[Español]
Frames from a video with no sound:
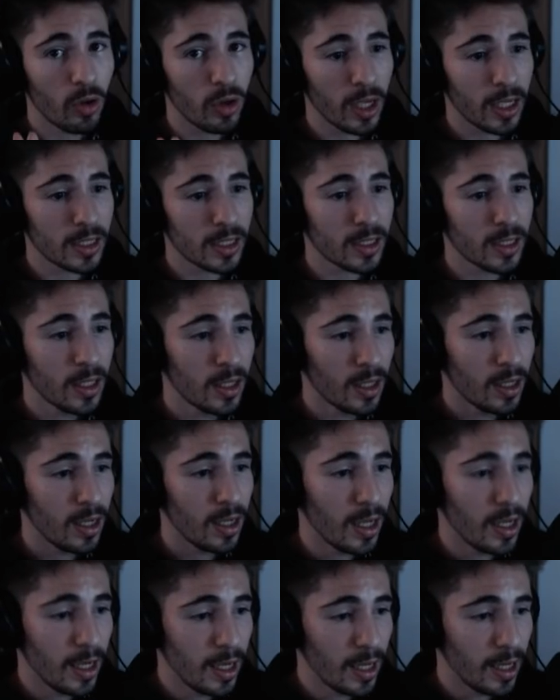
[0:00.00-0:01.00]
que es
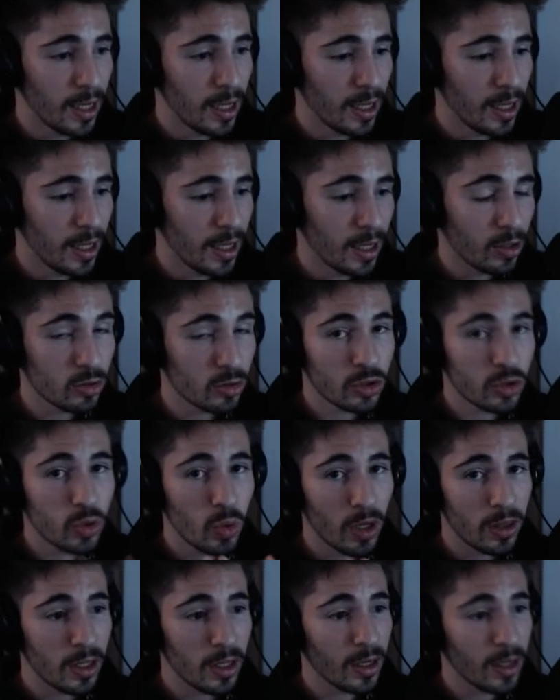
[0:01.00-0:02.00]
eh, el
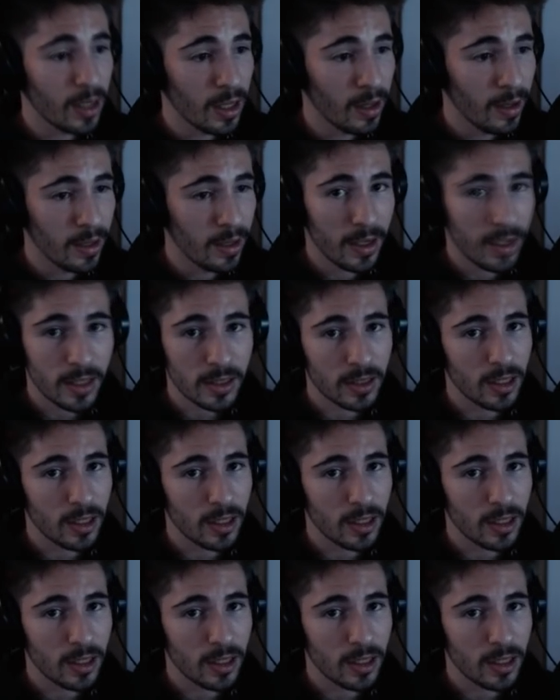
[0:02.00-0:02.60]
construir cerca de ellas.